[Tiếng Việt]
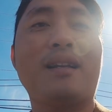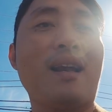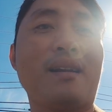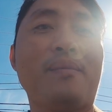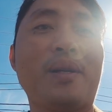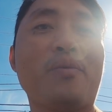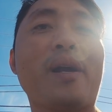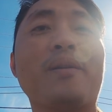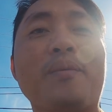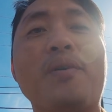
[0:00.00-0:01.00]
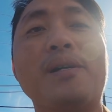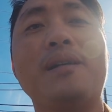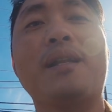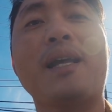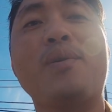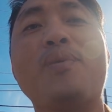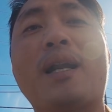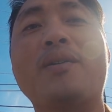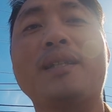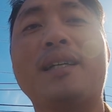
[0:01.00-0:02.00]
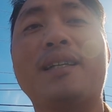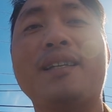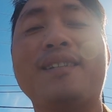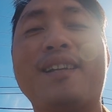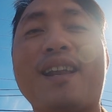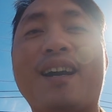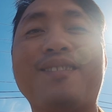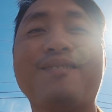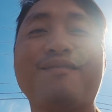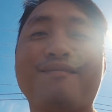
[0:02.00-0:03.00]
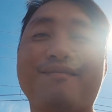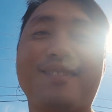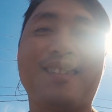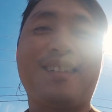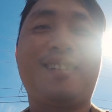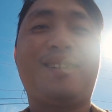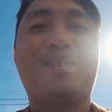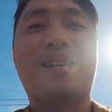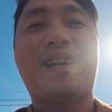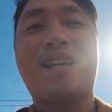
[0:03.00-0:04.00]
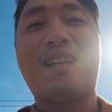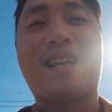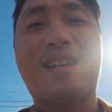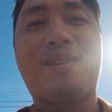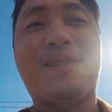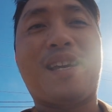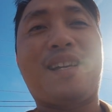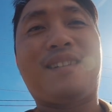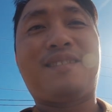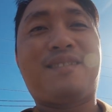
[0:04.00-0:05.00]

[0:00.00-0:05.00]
Lát nữa mình quay cho mọi người thấy khung cảnh ngoài trời nó như thế nào ok lệch câu nha